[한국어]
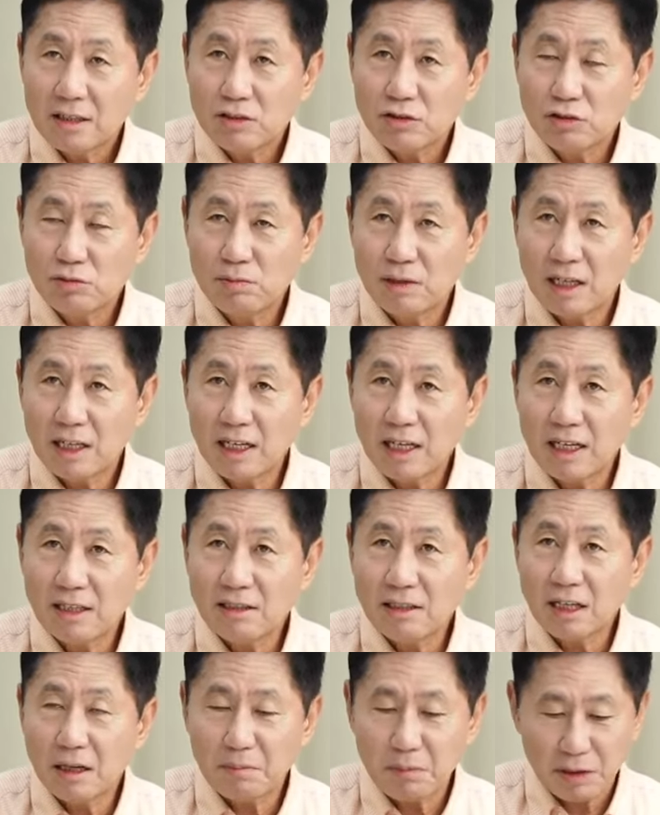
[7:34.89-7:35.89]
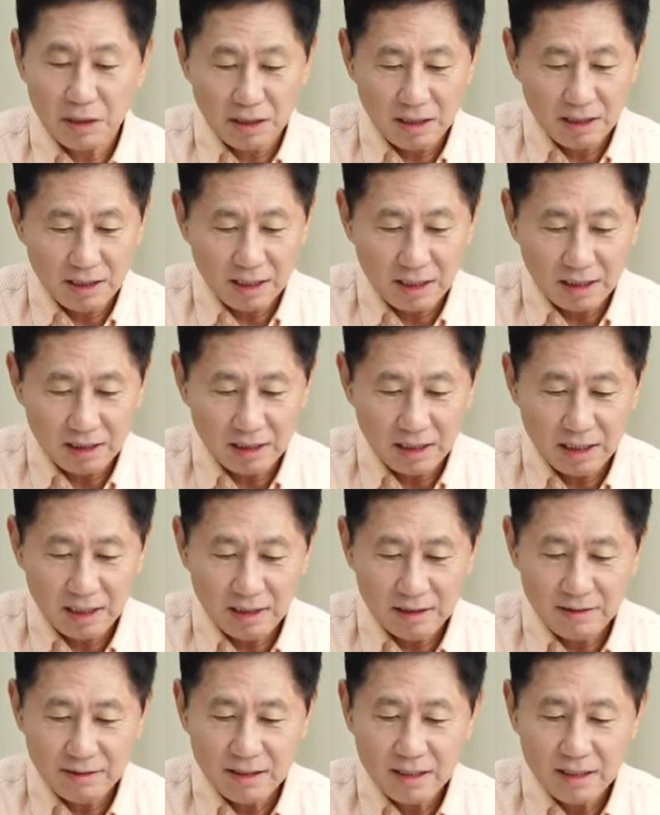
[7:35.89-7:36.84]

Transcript: 주말에 하느냐 평일에 하느냐,